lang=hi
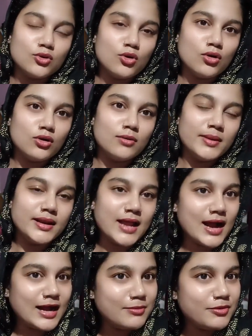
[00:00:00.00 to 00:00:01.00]
और मैं नहा
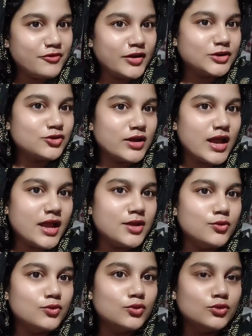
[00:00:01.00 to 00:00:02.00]
के भी फ्रेश होके आई
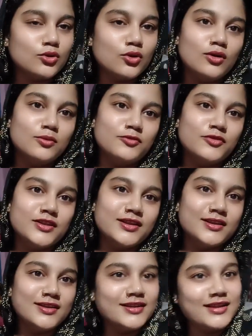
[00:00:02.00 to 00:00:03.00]
हूँ तो
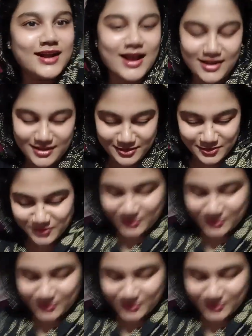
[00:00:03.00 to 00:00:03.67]
फिर लगा लेती हूँ